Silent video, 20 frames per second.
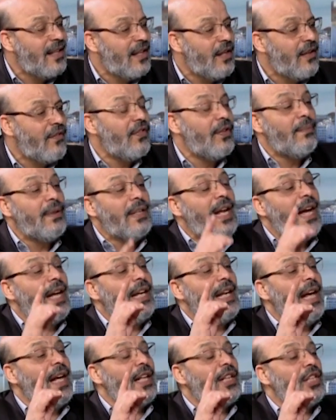في بناء
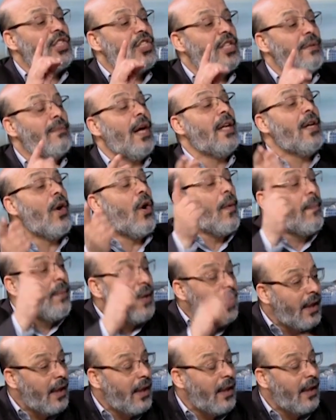الحياه الاجتماعيه
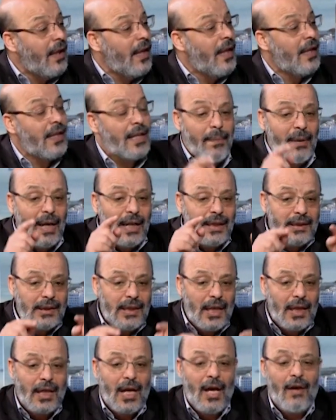وبه يبقى
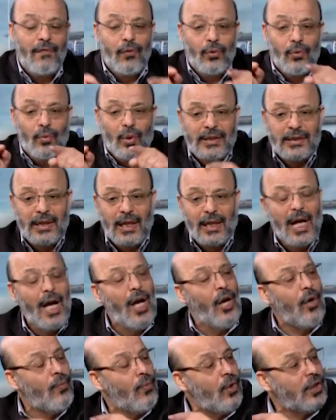التكافل
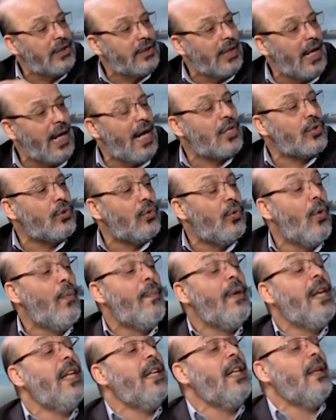والتراحم والتآزر
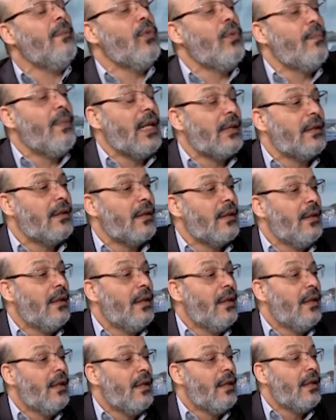وبه نحمي البلاد
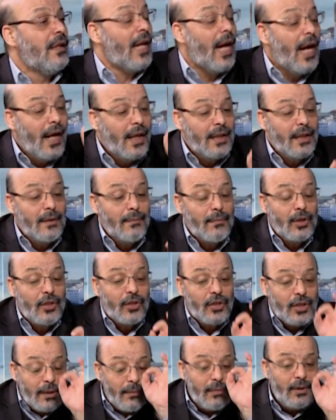يعني من
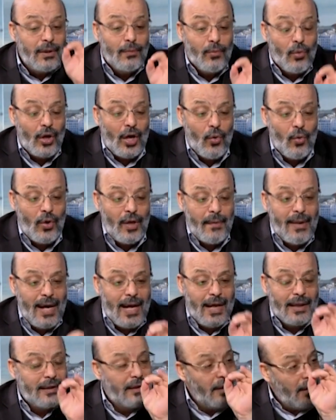ضمن
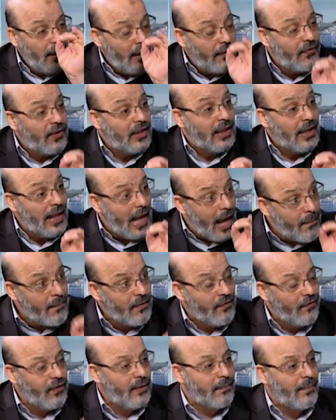مقومات حفظ
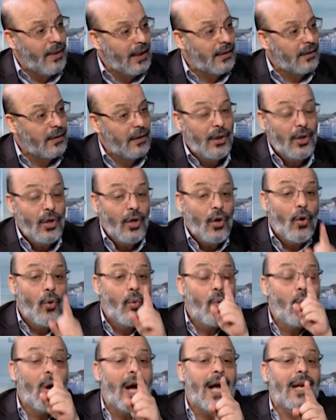الامن في البلد
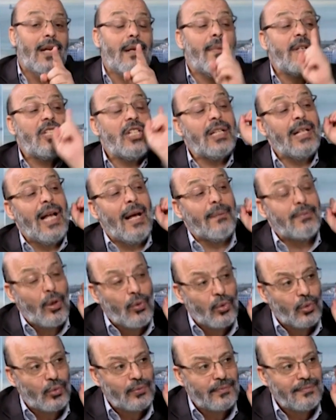هو ان المسجد يلعب
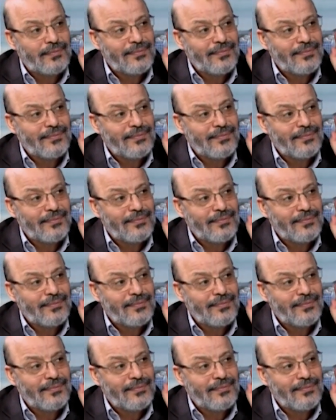ربما